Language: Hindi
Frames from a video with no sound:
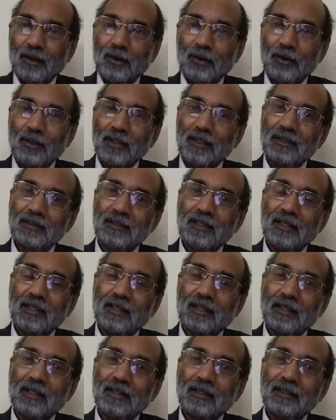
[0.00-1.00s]
और
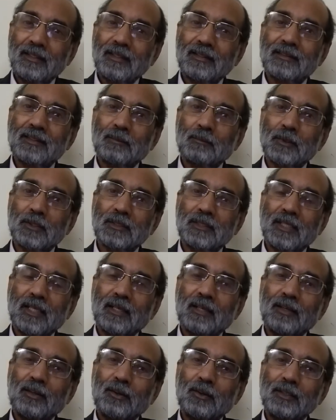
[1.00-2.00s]
इसलिए ये
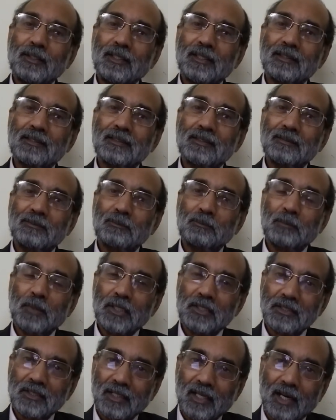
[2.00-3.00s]
समस्या और ये
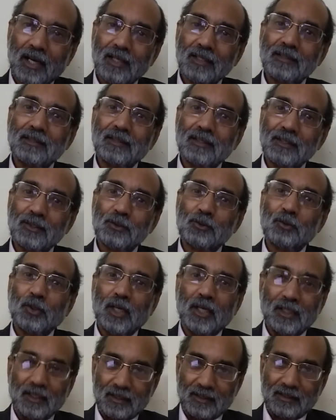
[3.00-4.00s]
प्रश्न आज तक
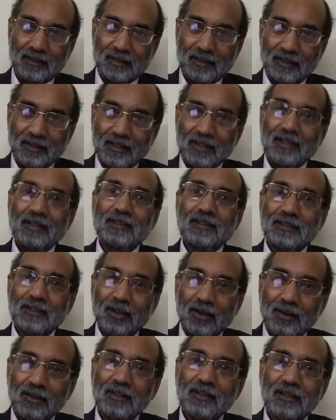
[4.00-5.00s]
ज्वलंत है
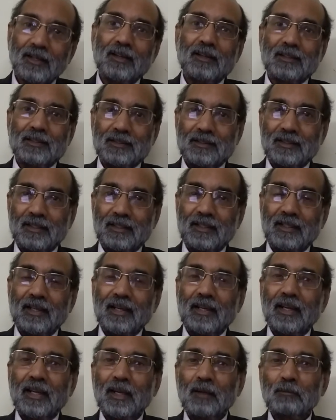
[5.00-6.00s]
जॉन रॉल्स ने
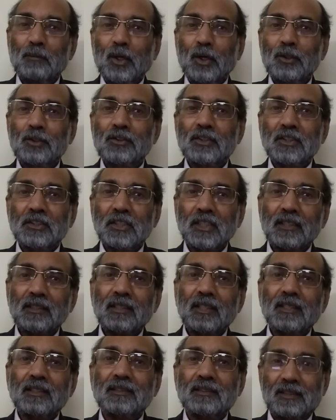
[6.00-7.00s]
एक बहुत
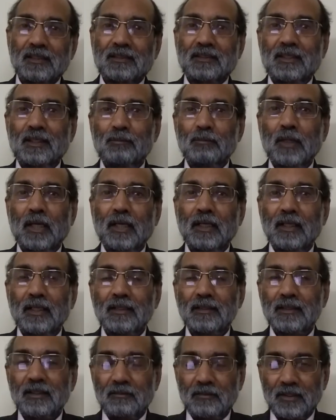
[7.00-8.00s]
सशक्त हस्तक्षेप
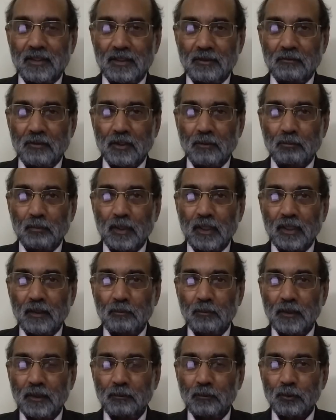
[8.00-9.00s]
1971 में
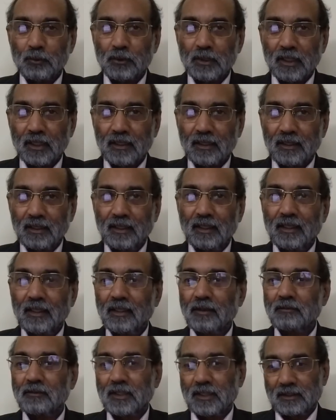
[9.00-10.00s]
अपनी पुस्तक
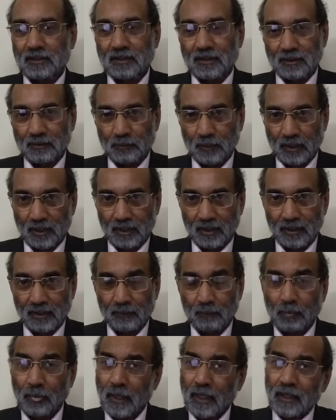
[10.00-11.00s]
थियोरी ऑफ जस्टिस में किया
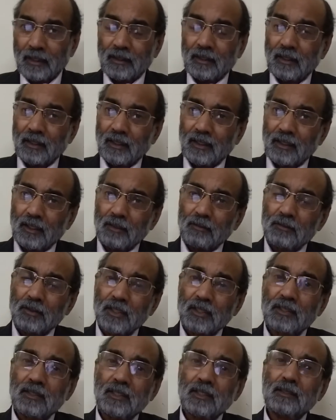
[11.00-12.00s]
थियोरी ऑफ
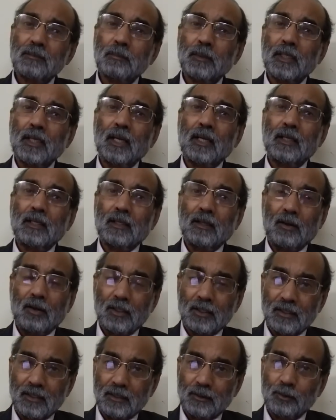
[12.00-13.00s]
जस्टिस में
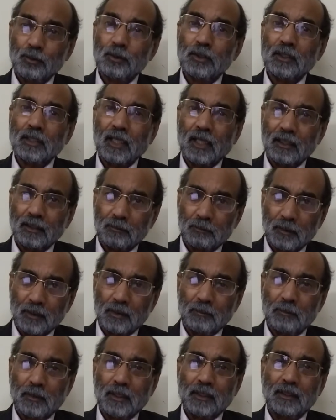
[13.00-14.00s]
रॉल्स ने जो सिद्धांत
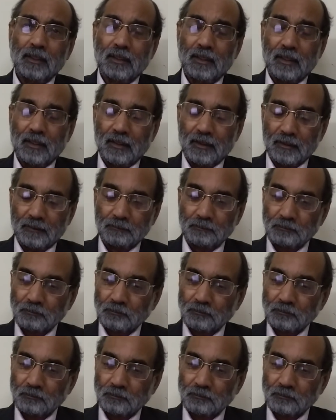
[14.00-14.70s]
प्रतिपादित किया